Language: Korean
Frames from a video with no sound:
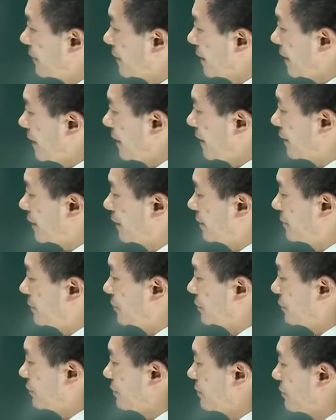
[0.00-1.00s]
사이
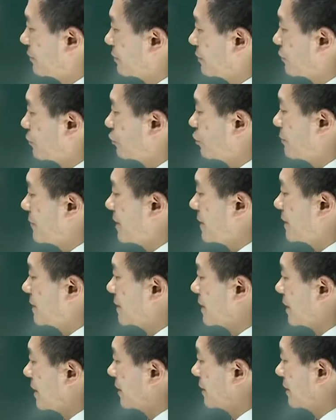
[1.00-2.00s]
금전 소비
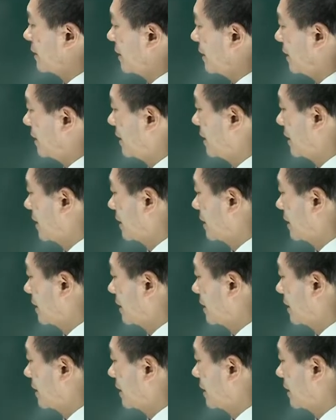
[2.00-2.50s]
제약이